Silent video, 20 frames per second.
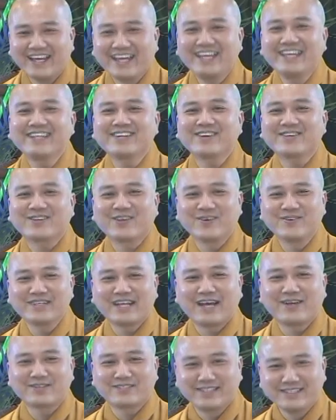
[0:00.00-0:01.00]
Để ý coi
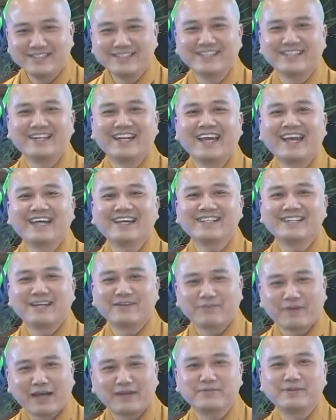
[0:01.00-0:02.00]
chỗ nào Senior Day
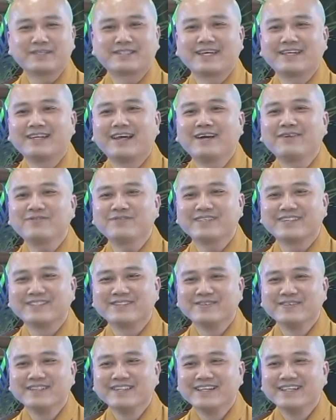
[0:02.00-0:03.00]
năm phần trăm off.
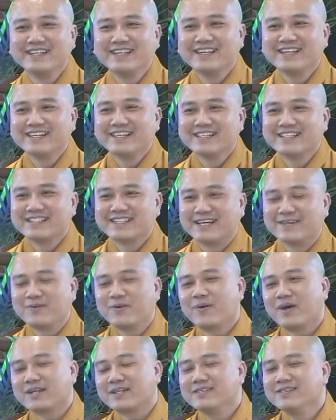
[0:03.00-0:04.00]

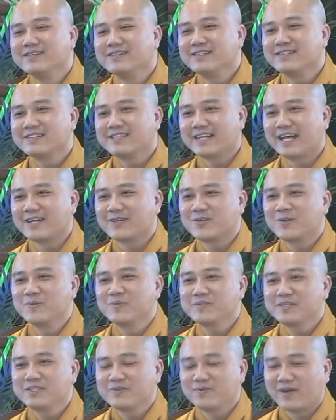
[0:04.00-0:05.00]
Thì Pháp Hòa thưa đại
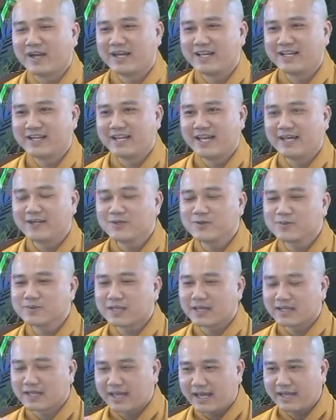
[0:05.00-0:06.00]
chúng như vậy là để
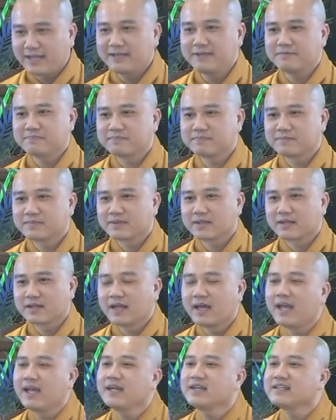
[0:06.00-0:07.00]
chúng ta thấy
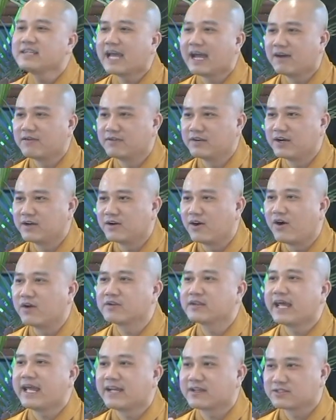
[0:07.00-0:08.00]
thế nào là
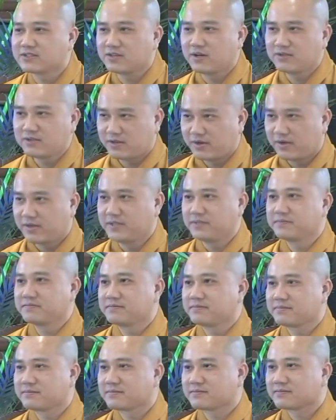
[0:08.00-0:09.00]
ngọn đèn soi rọi.
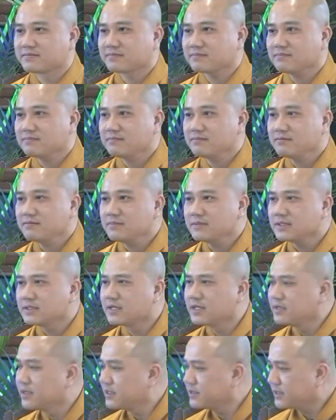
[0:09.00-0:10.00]

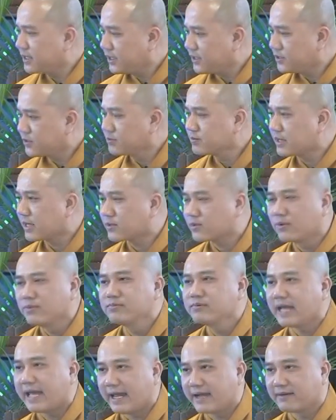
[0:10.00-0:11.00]
Cho nên khi chúng ta
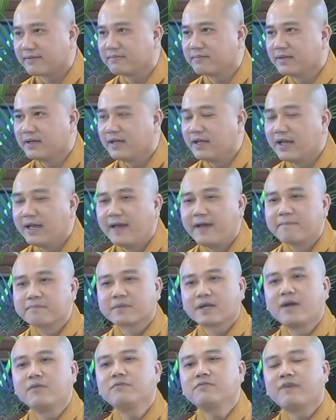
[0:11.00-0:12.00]
cúng đèn,
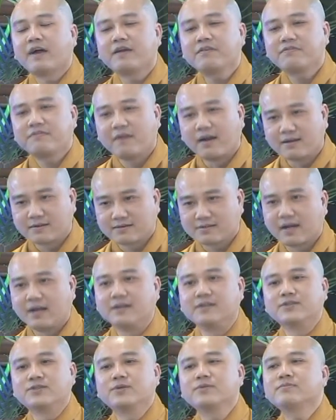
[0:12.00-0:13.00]
không phải Phật
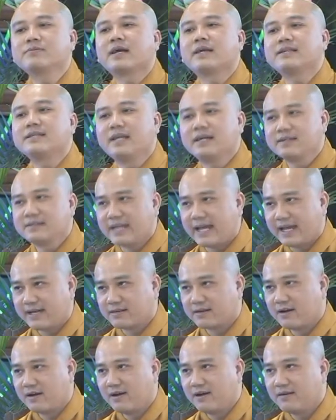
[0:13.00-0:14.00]
cần chúng ta dâng
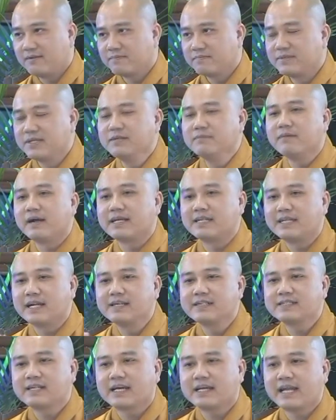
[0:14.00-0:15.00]
đèn đó, nhưng mà
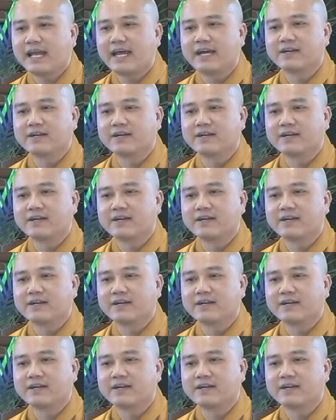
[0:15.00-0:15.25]
dâng cái